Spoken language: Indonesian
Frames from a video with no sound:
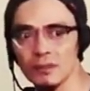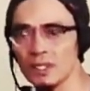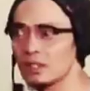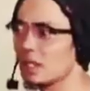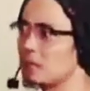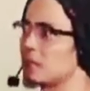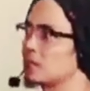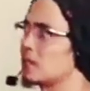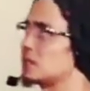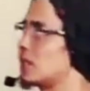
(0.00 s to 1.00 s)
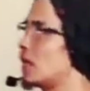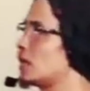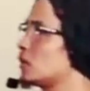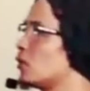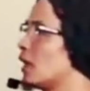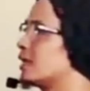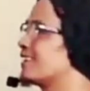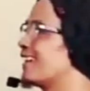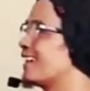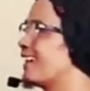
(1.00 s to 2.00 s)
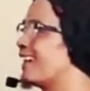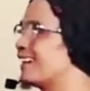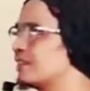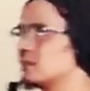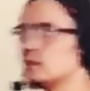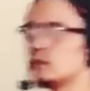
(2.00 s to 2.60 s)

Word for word: Jadi jangan merasa sehat, kuat, gagah,